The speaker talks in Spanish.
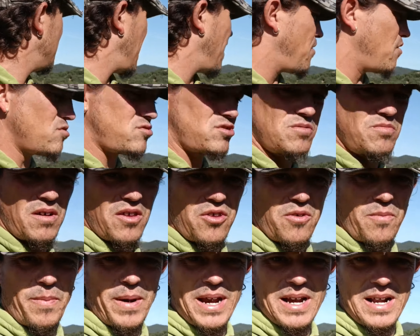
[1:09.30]
Las dos chivas
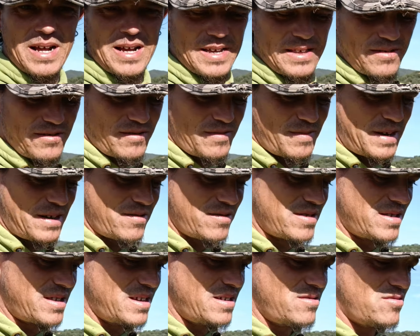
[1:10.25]
zoperas, eso es lo malo
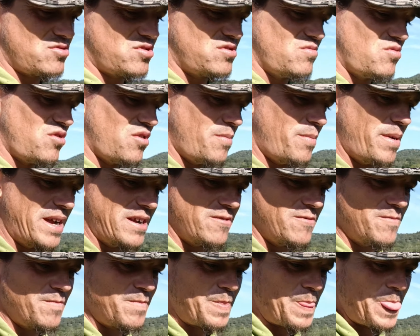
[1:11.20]
que tienen los chivos
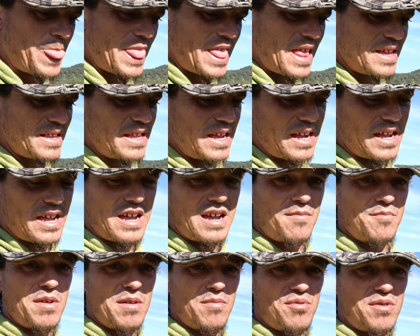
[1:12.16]
zoperos, las que
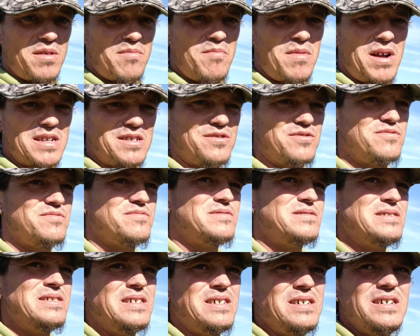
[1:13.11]
cambié por el macho,
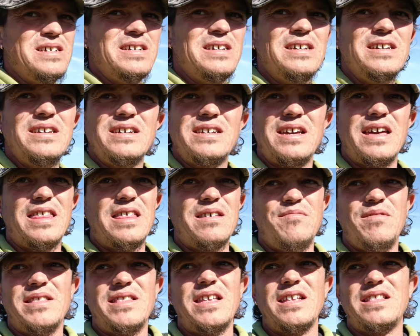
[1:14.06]
que se
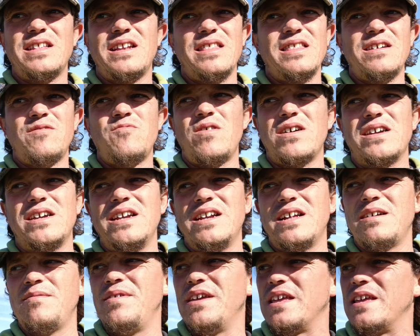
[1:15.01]
van detrás de
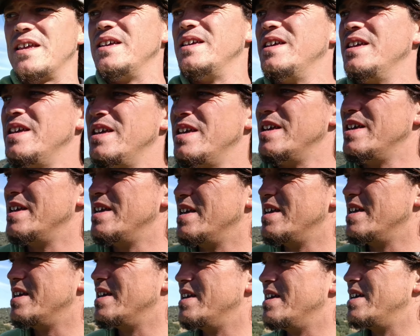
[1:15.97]
cualquiera que ve.
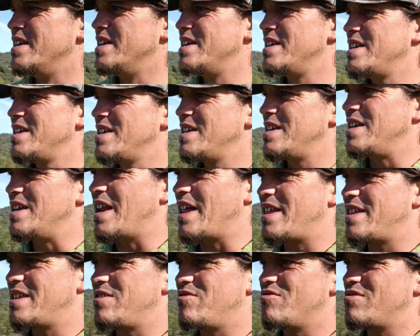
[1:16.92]
Y
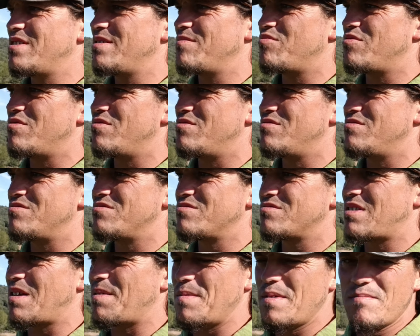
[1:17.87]
nada, señores,
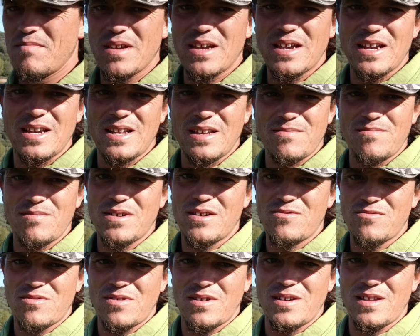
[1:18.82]
pues también me, me
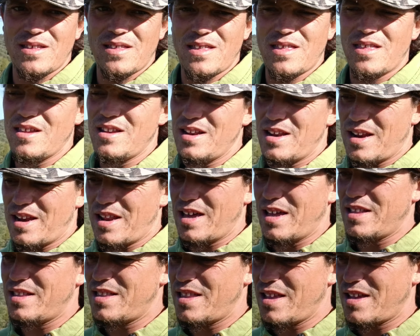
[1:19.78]
gustaría decirle a la
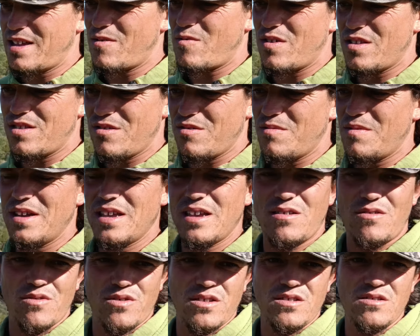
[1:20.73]
gente que cuando vaya
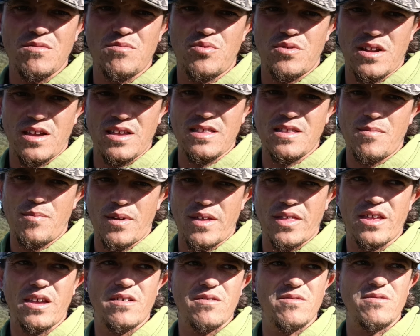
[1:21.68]
a los sitios por ahí de
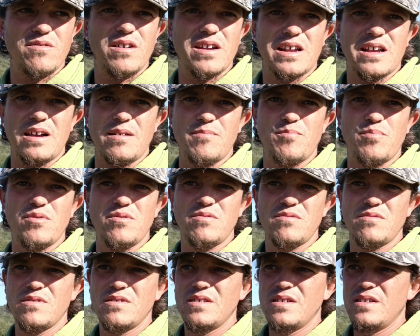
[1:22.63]
paseo al campo,